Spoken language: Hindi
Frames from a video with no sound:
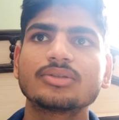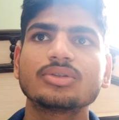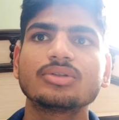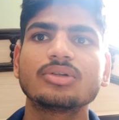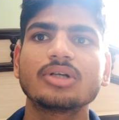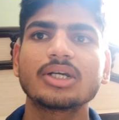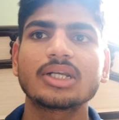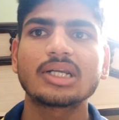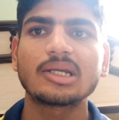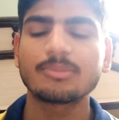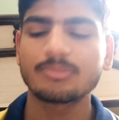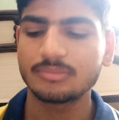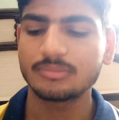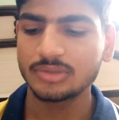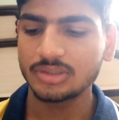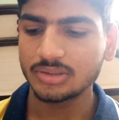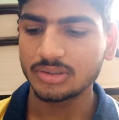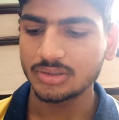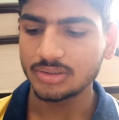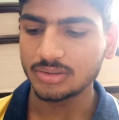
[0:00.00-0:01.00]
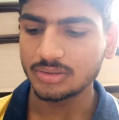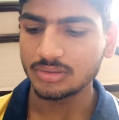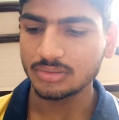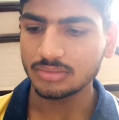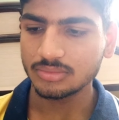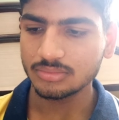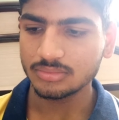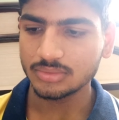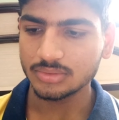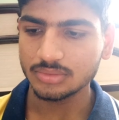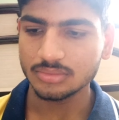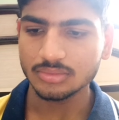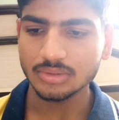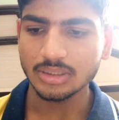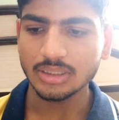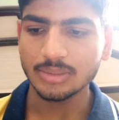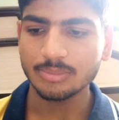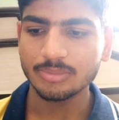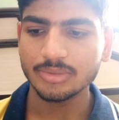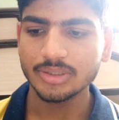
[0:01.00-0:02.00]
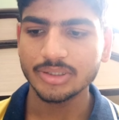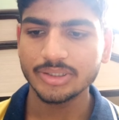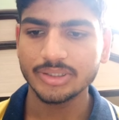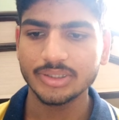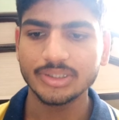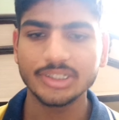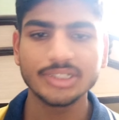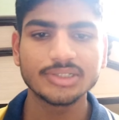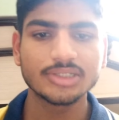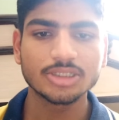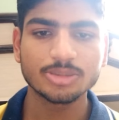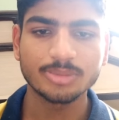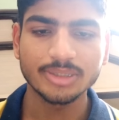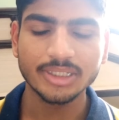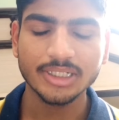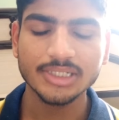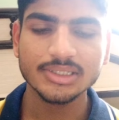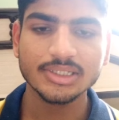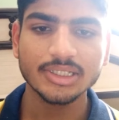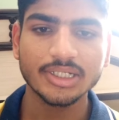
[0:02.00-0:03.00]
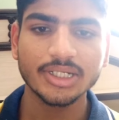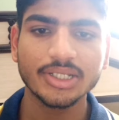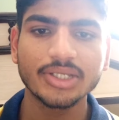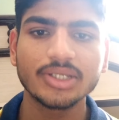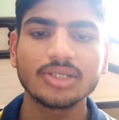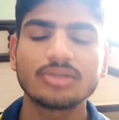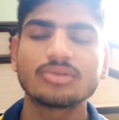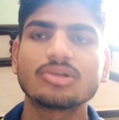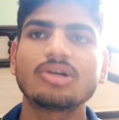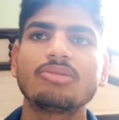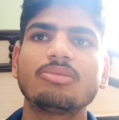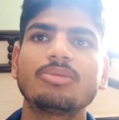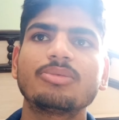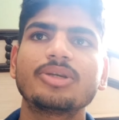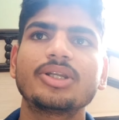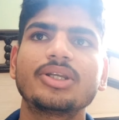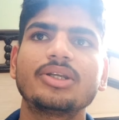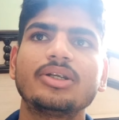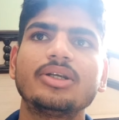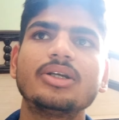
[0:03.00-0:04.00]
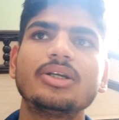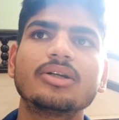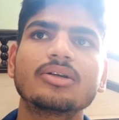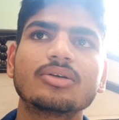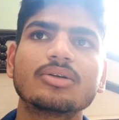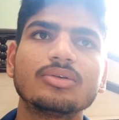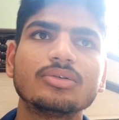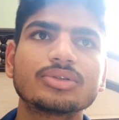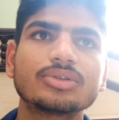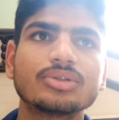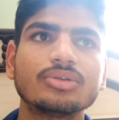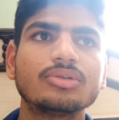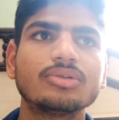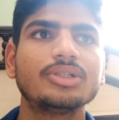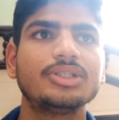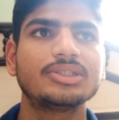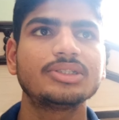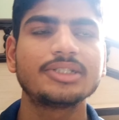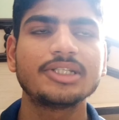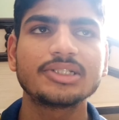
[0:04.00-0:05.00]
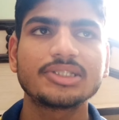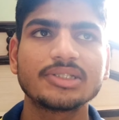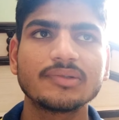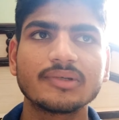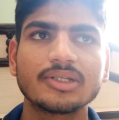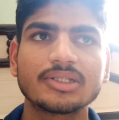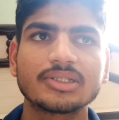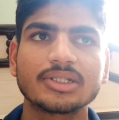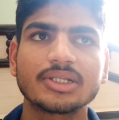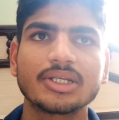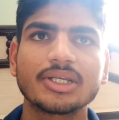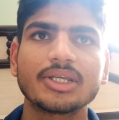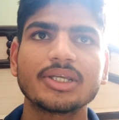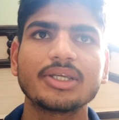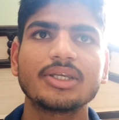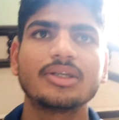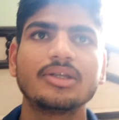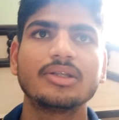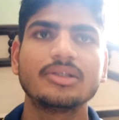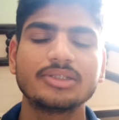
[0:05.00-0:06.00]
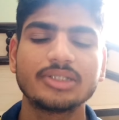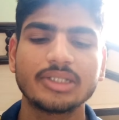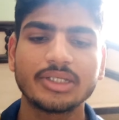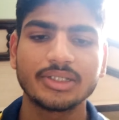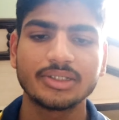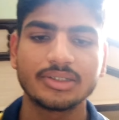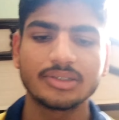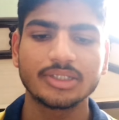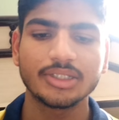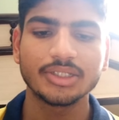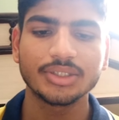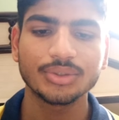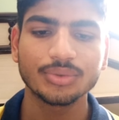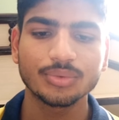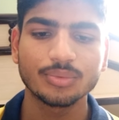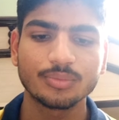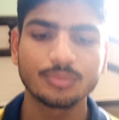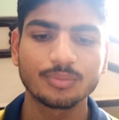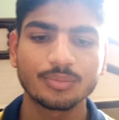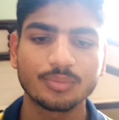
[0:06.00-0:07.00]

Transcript: तो अगर आप अपने टीचर्स पर ट्रस्ट करेंगे तो आप अपने गोल्स को इजीली अचीव कर सकेंगे जय हिंद थैंक यू